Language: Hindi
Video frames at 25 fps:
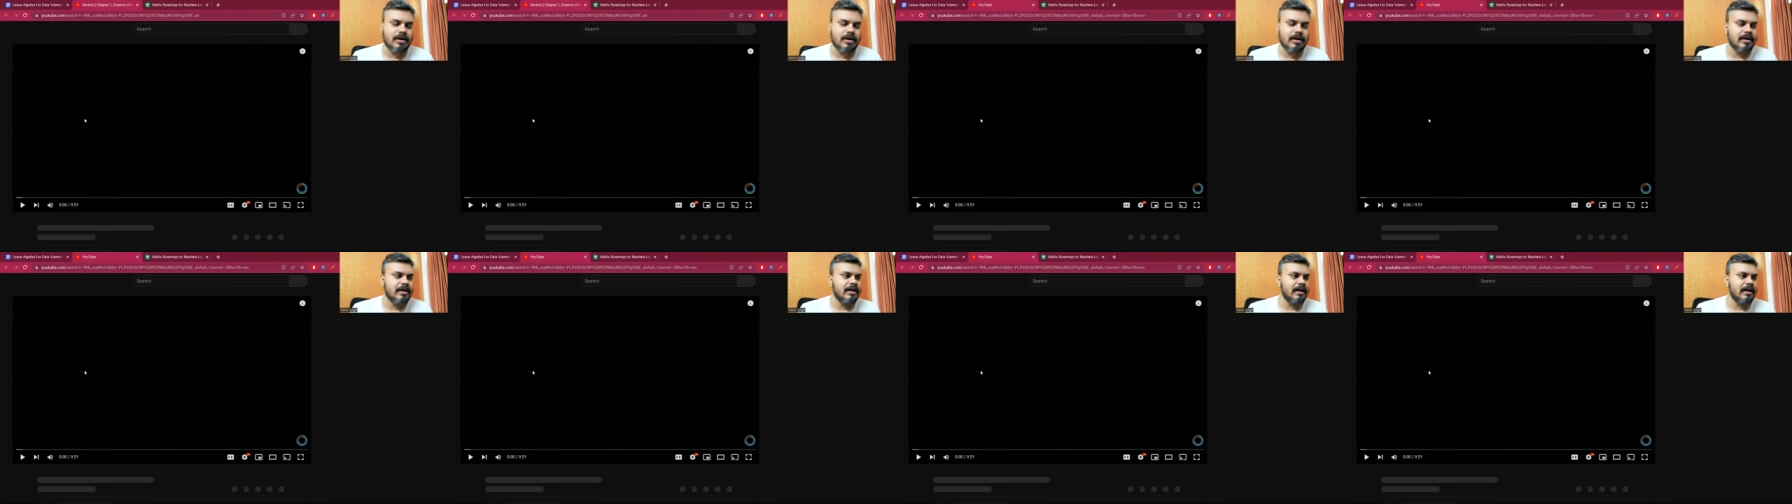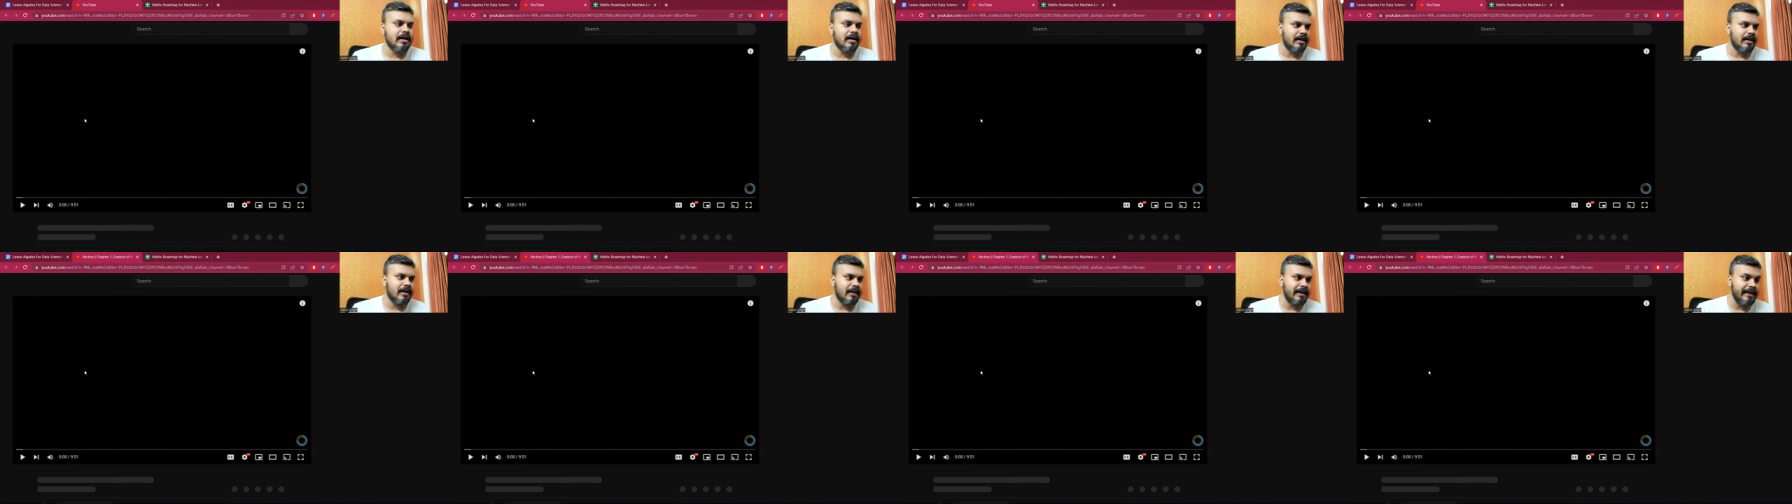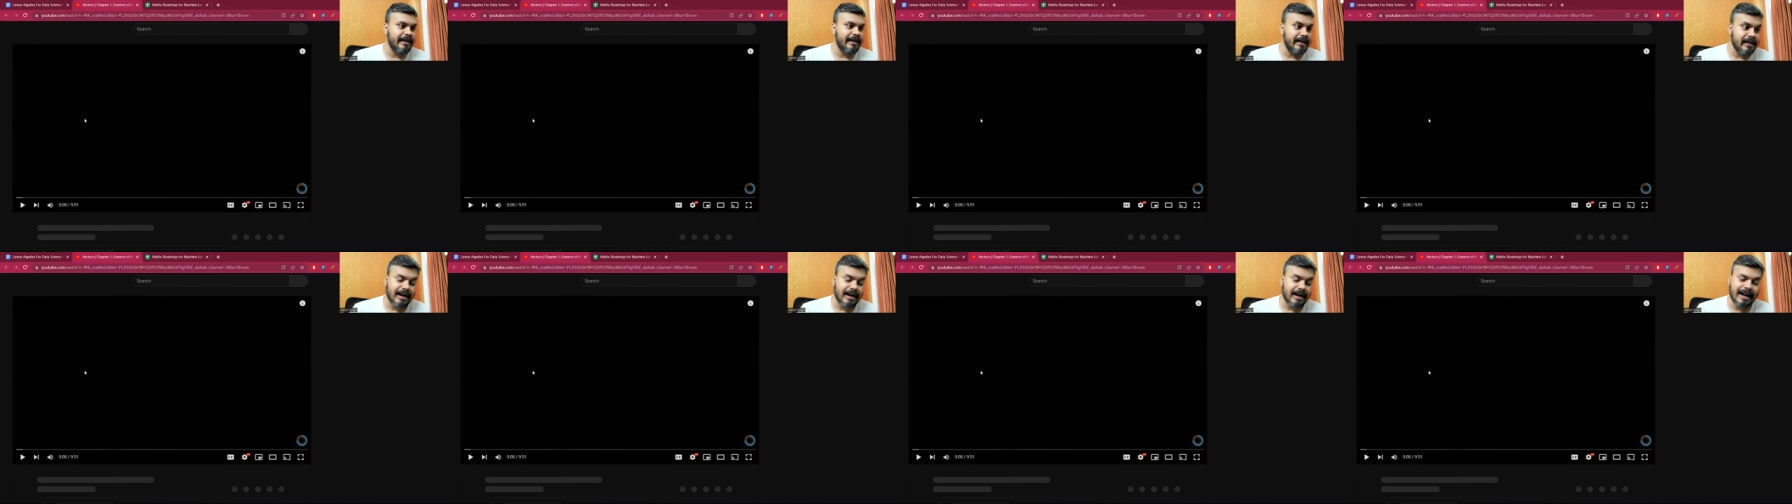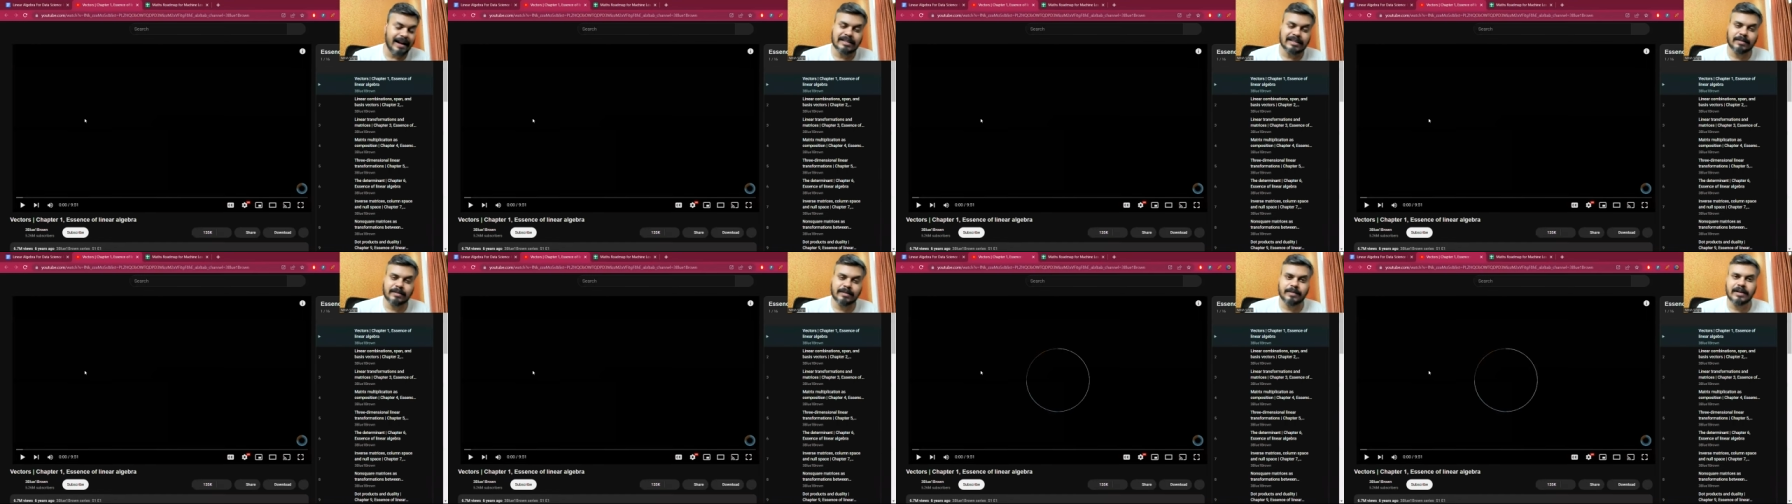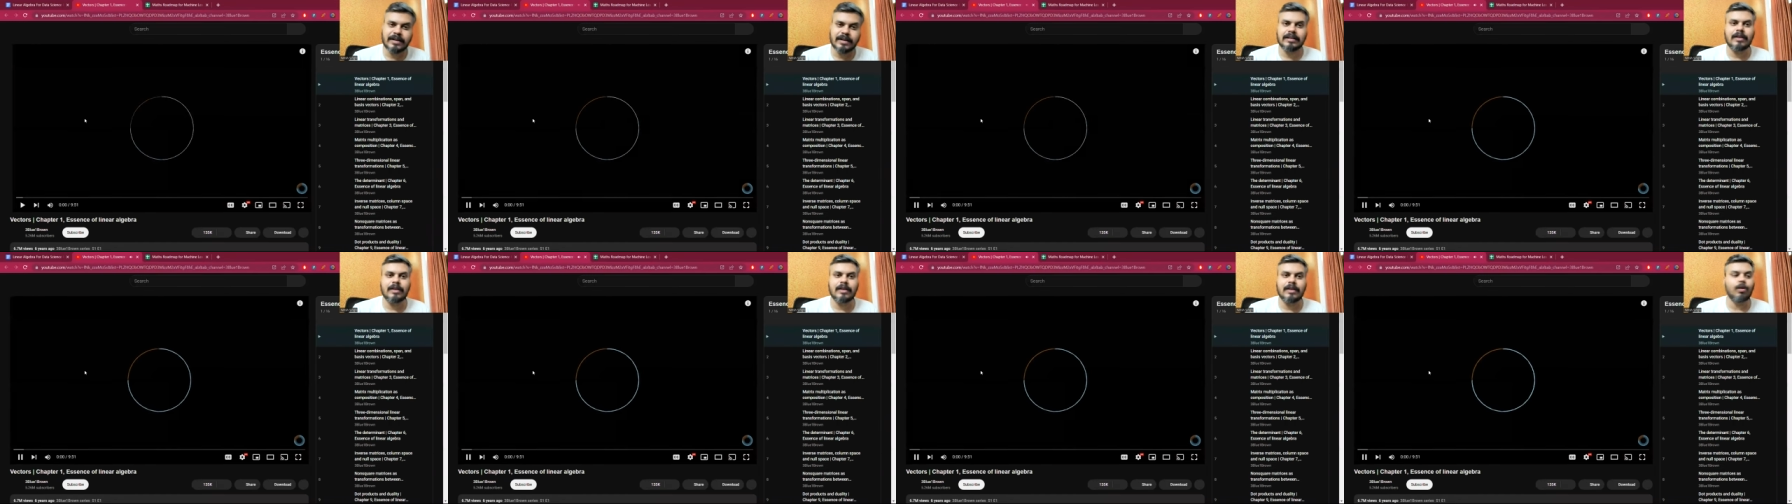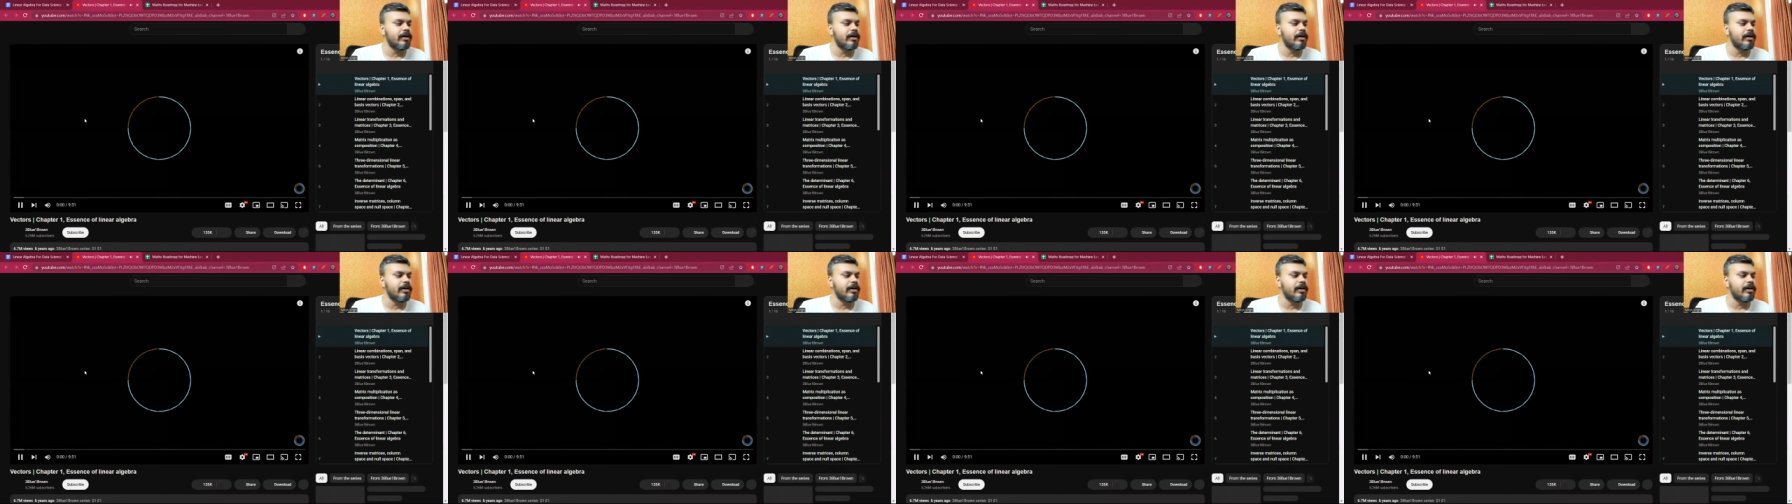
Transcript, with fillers: on uh, linear algebra. The